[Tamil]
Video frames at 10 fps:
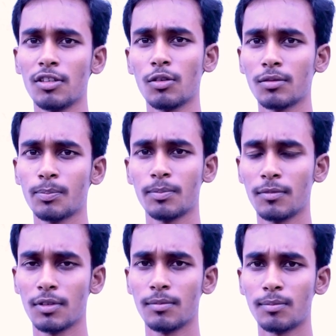இது
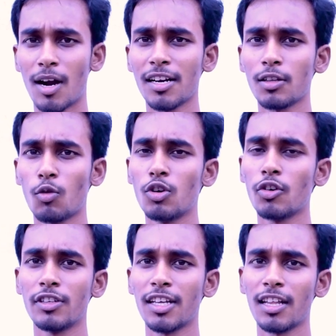மாற்றத்தை
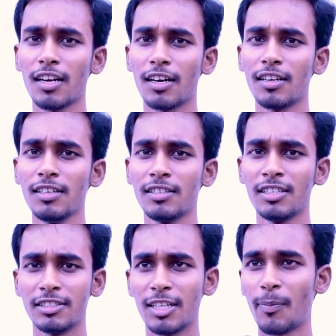கொண்டுட்டு வந்துகிட்டே தான் இருக்கார்
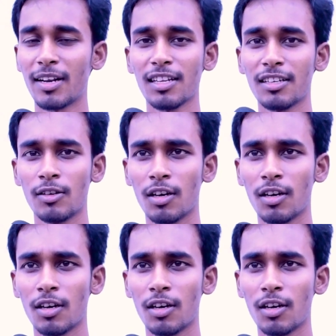இந்த படத்தில்